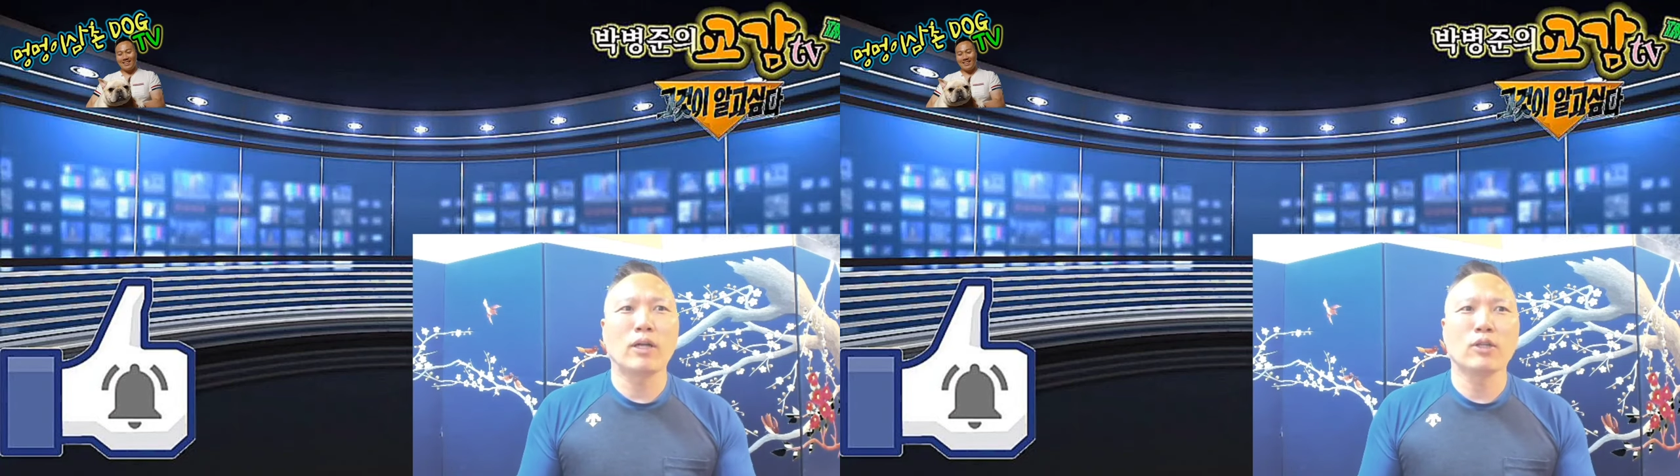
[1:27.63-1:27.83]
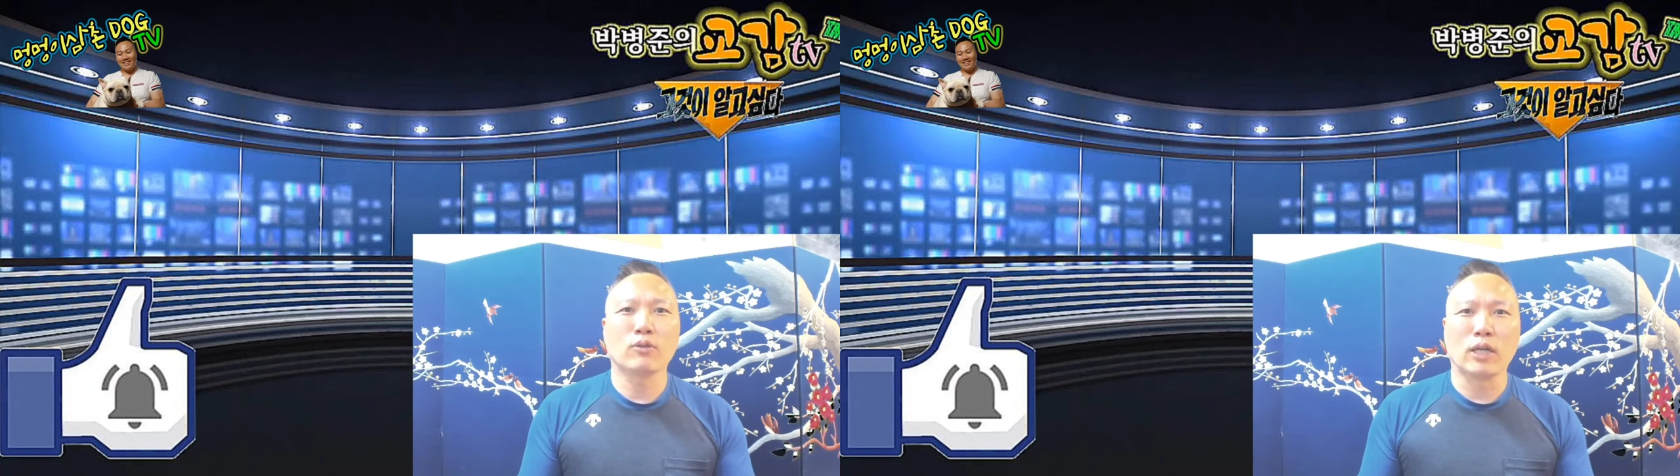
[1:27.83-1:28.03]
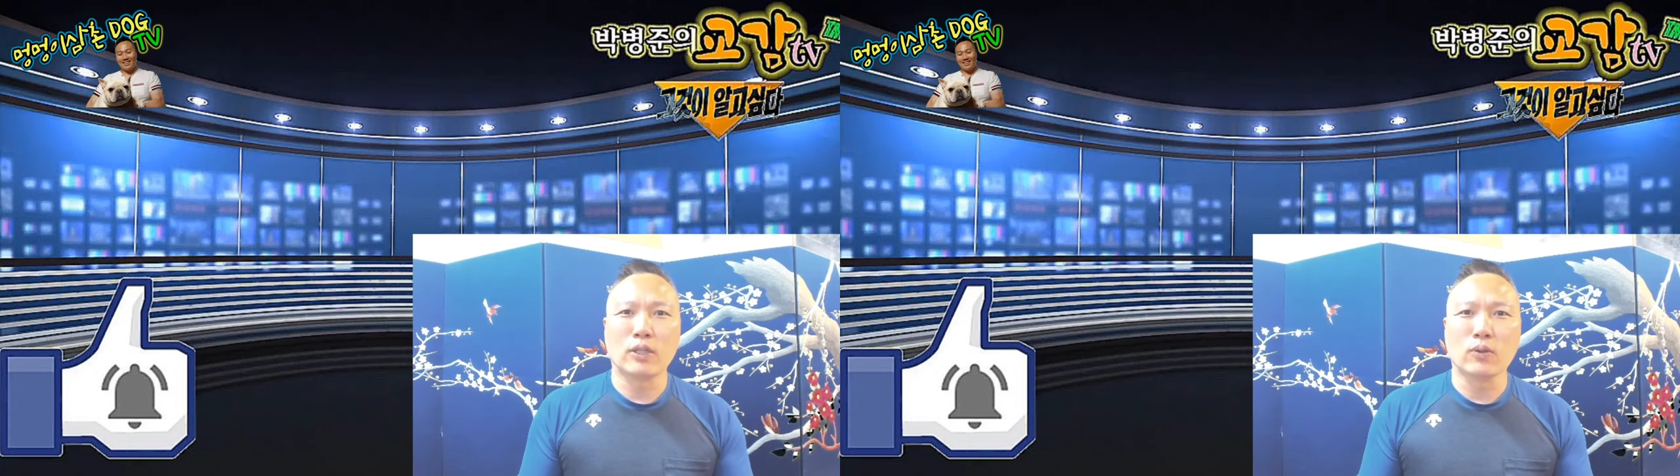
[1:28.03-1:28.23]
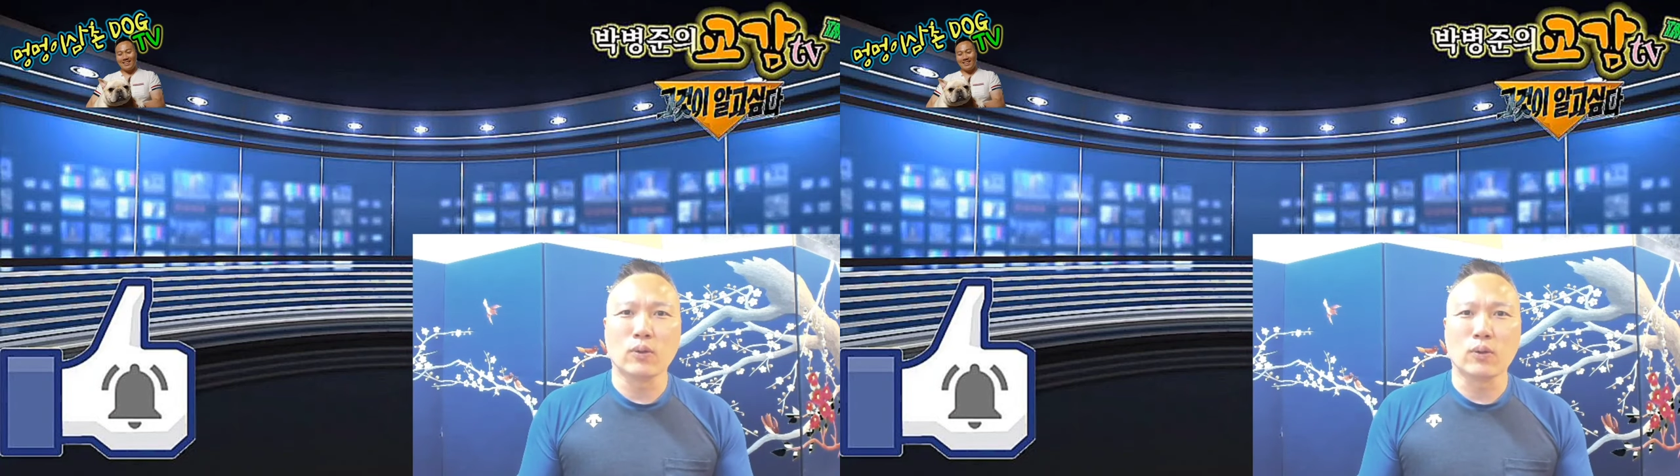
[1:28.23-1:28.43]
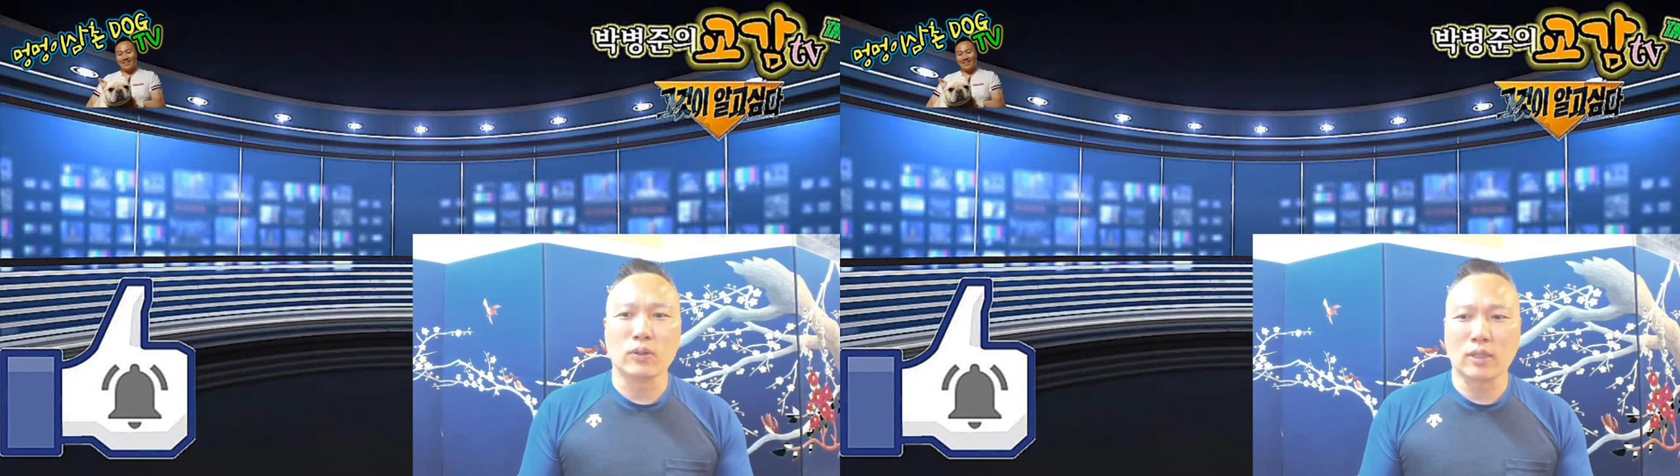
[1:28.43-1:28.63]
하는 것도
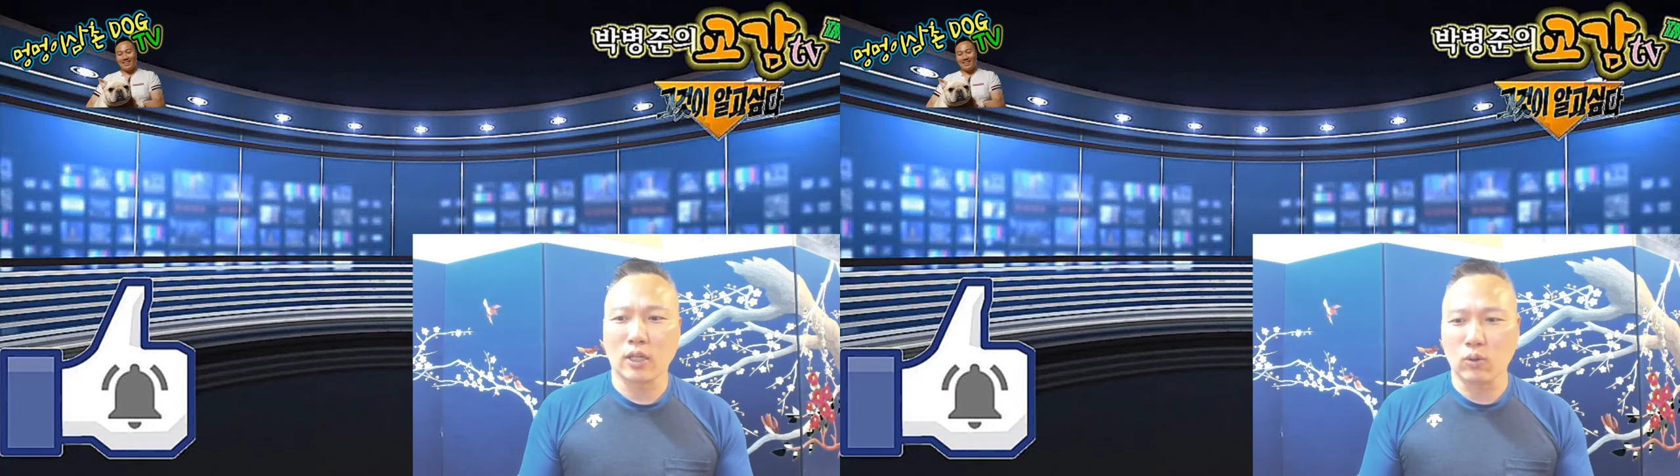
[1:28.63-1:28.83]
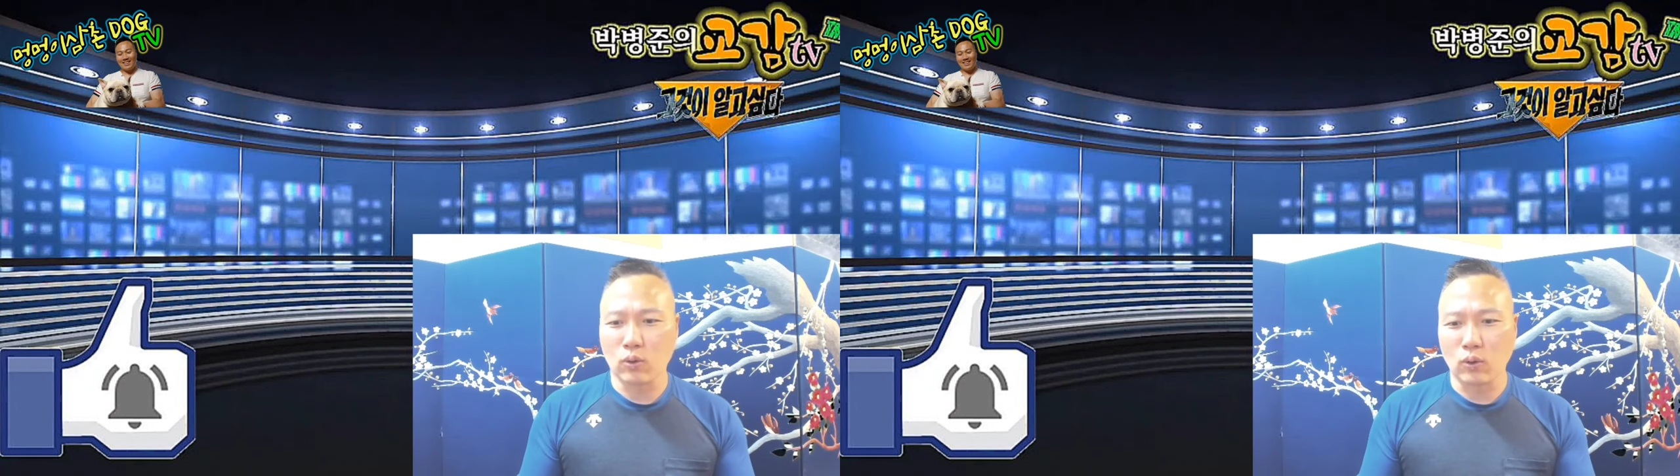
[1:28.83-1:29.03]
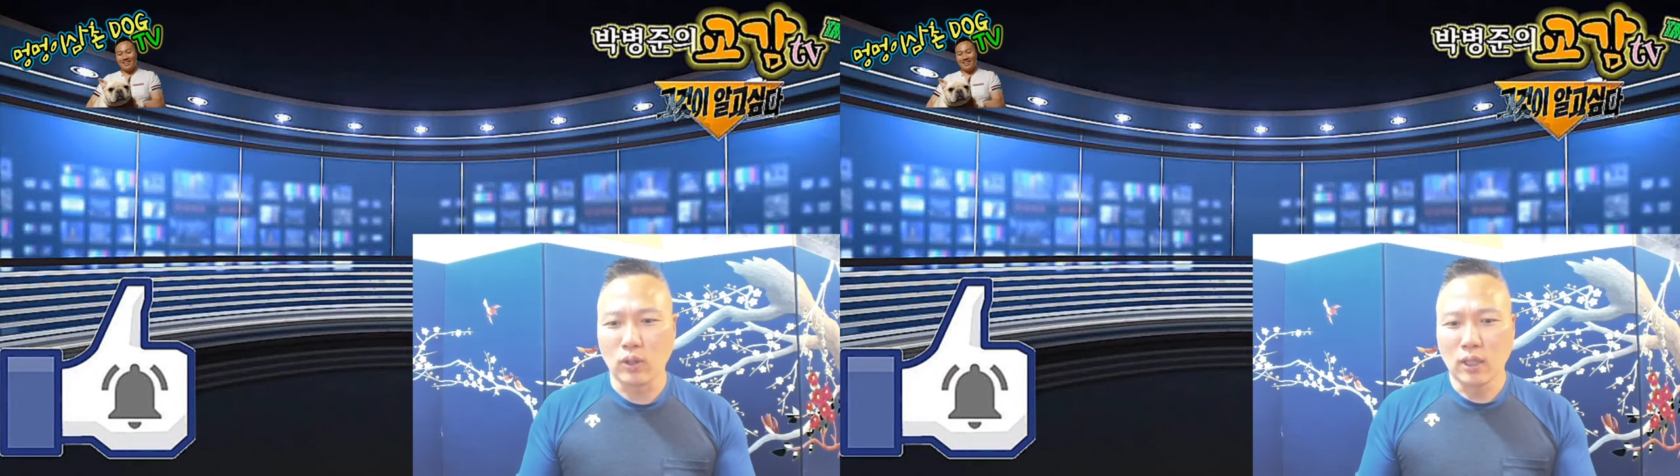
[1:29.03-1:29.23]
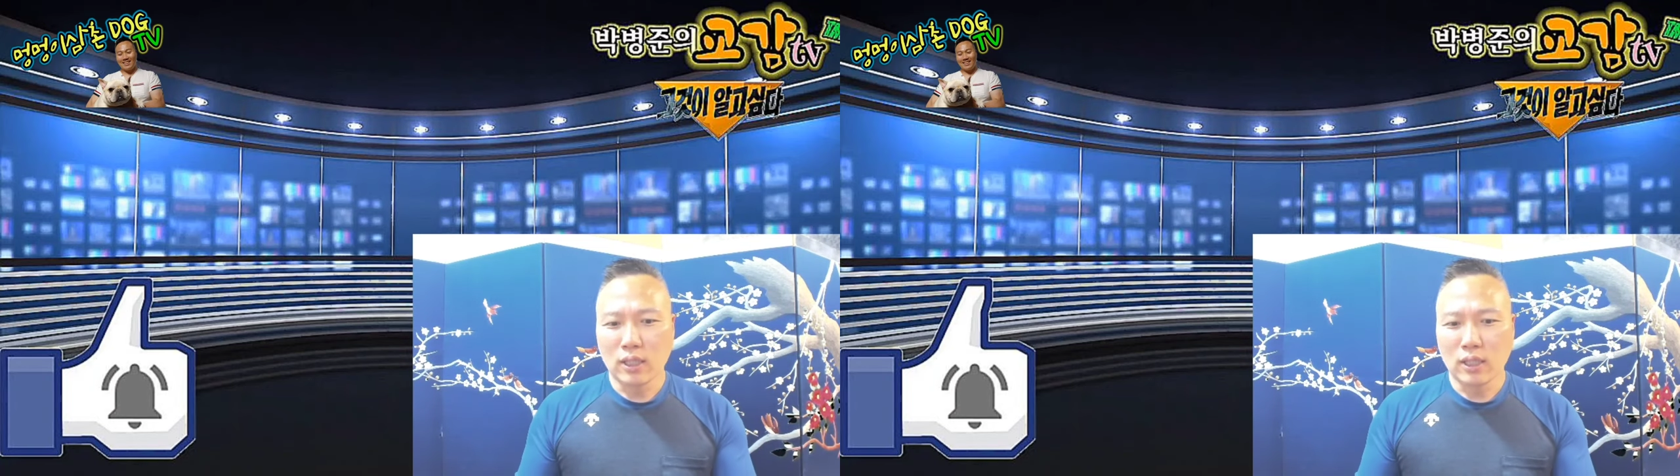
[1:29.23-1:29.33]
아니고 제가 또